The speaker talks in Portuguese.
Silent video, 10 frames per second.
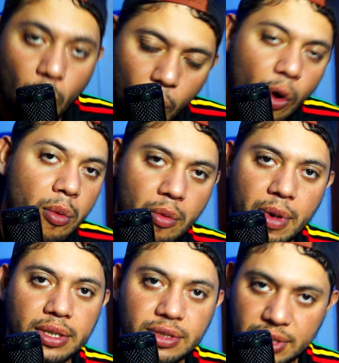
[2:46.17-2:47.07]
Como,
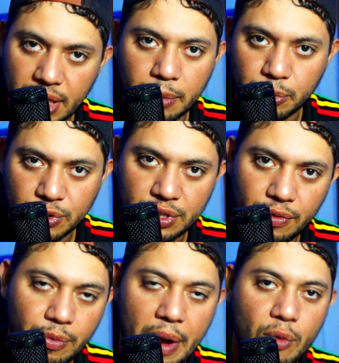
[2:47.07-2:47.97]
mano, isso seria possível?
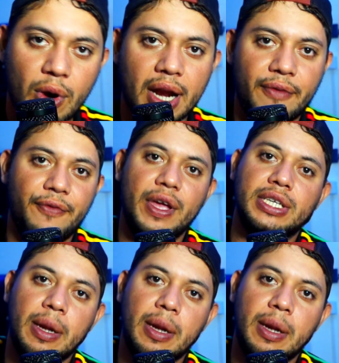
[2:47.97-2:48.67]
Como é que o cara fecha